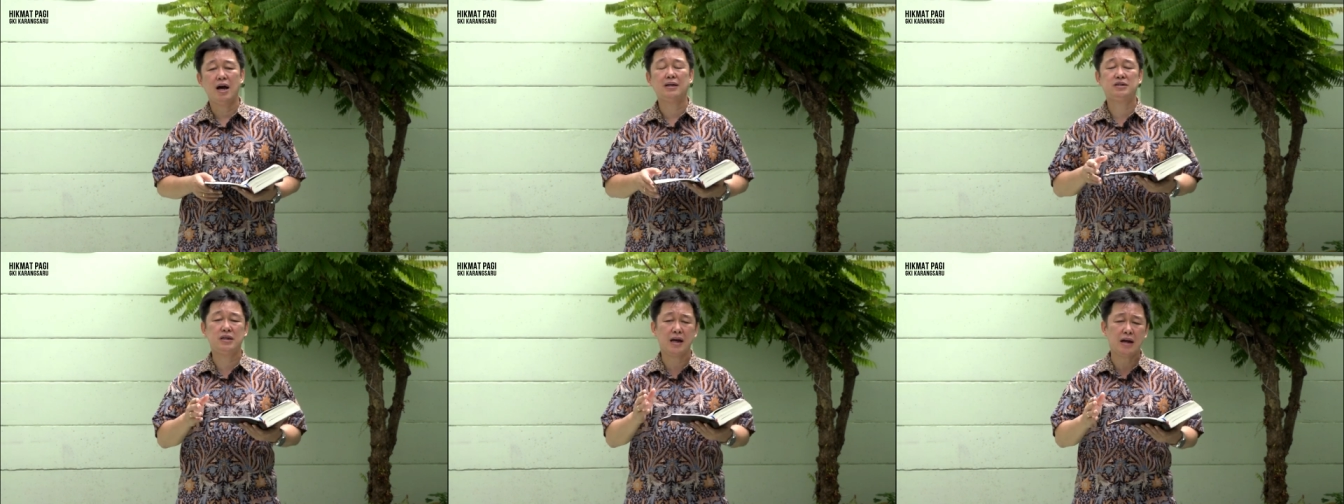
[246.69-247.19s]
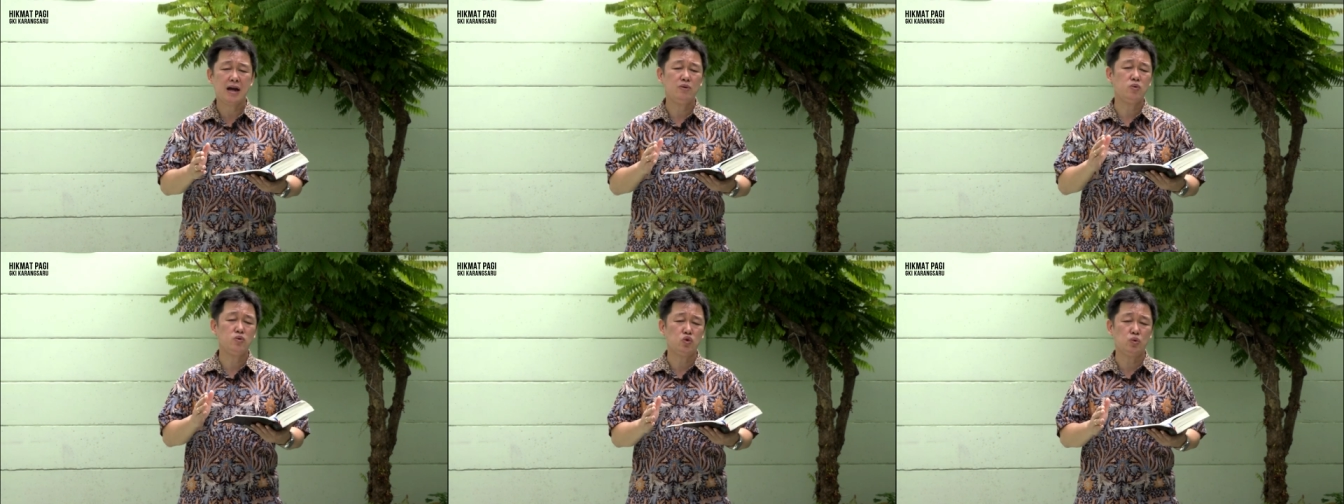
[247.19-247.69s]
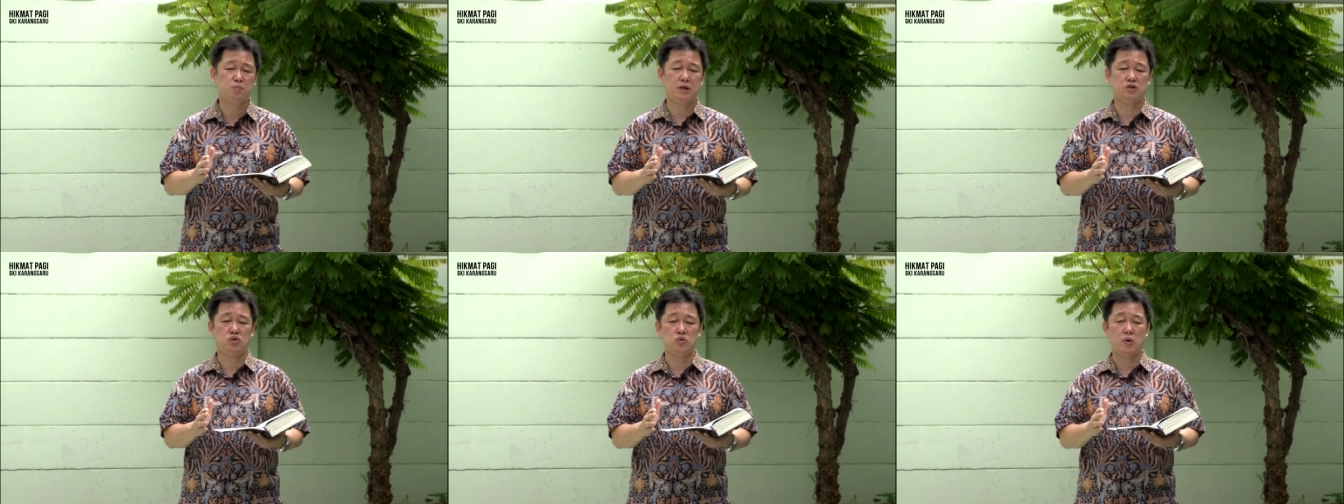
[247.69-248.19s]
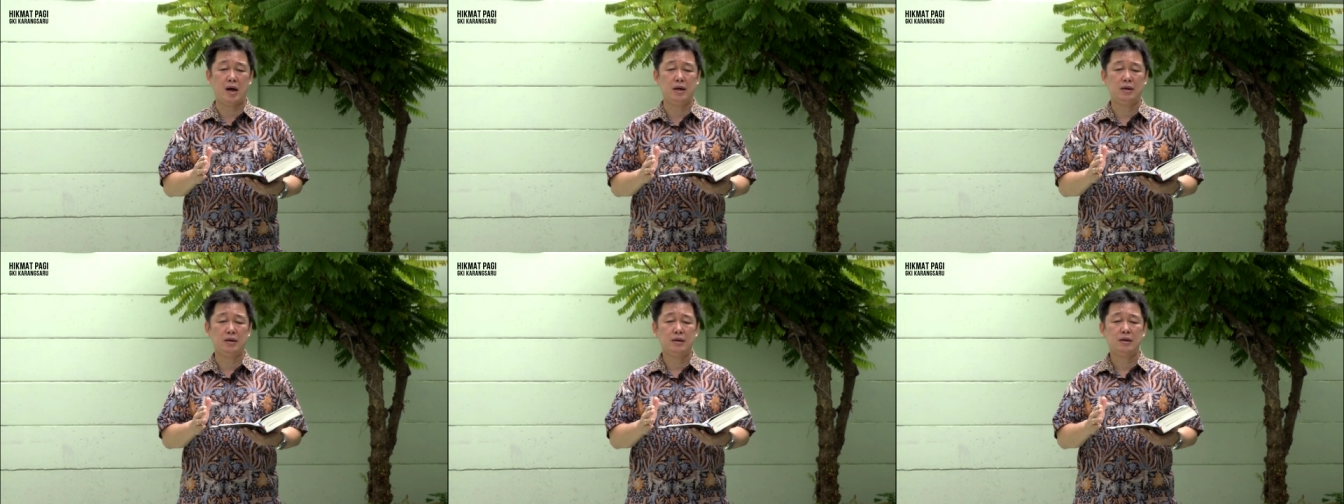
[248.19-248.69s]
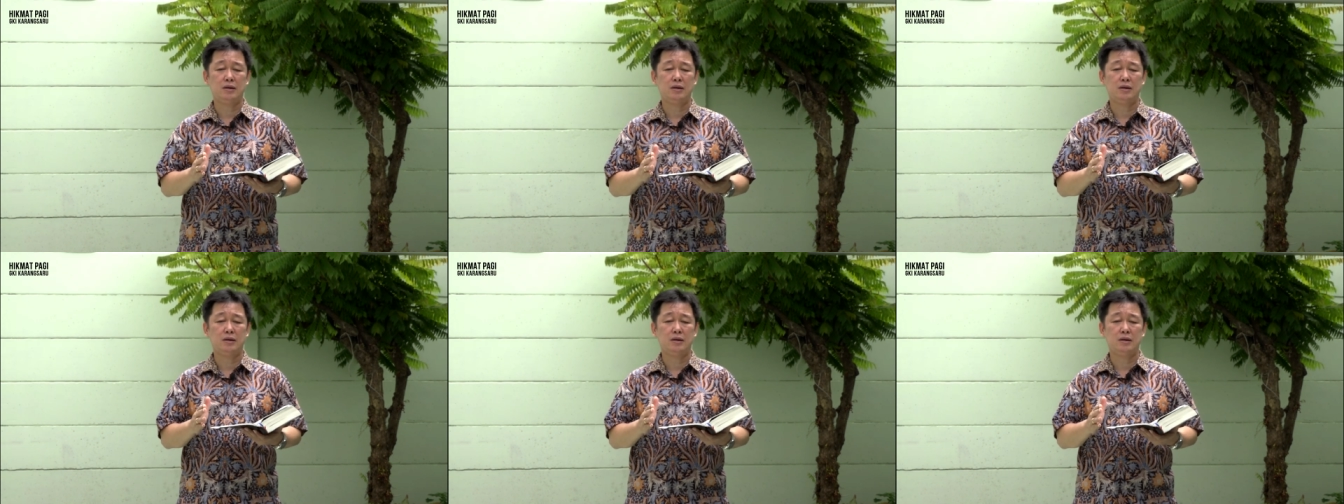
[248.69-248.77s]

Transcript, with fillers: Ajakan untuk berjuang